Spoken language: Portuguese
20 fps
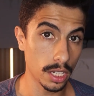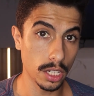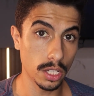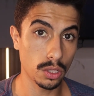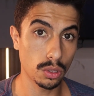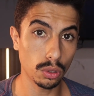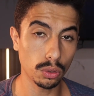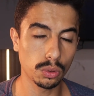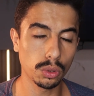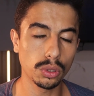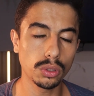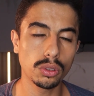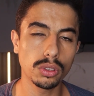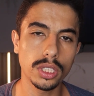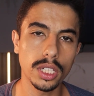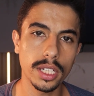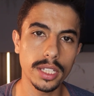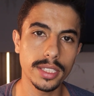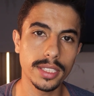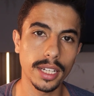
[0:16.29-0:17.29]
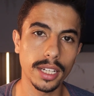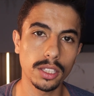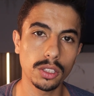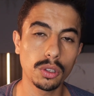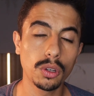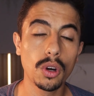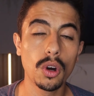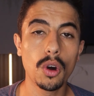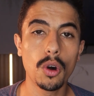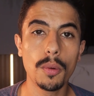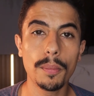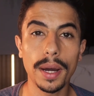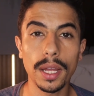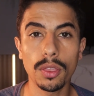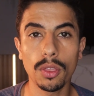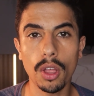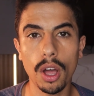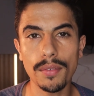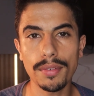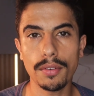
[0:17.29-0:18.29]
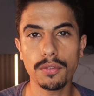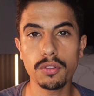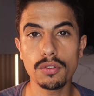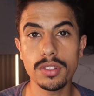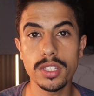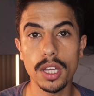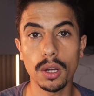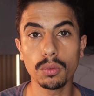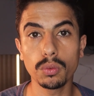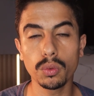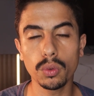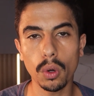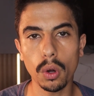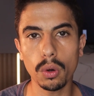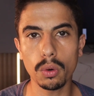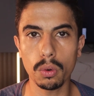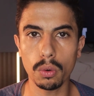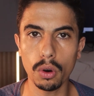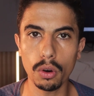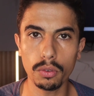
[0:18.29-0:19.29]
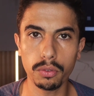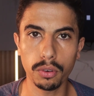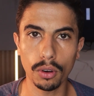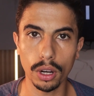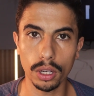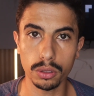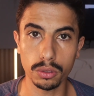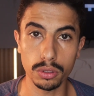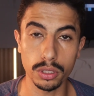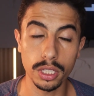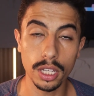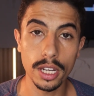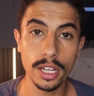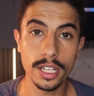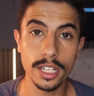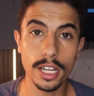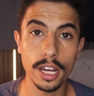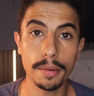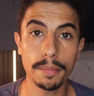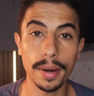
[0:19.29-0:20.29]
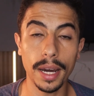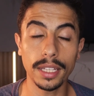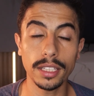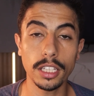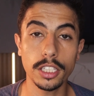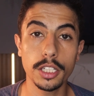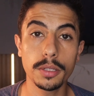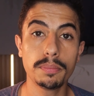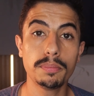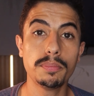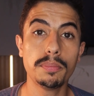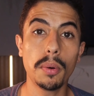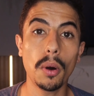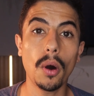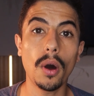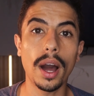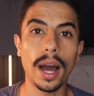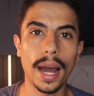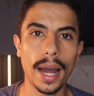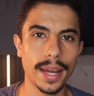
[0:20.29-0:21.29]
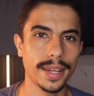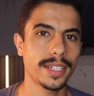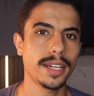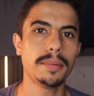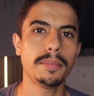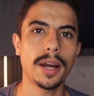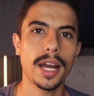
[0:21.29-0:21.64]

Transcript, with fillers: Isso tudo utilizando uma nova função do Google Fotos, chamada de borracha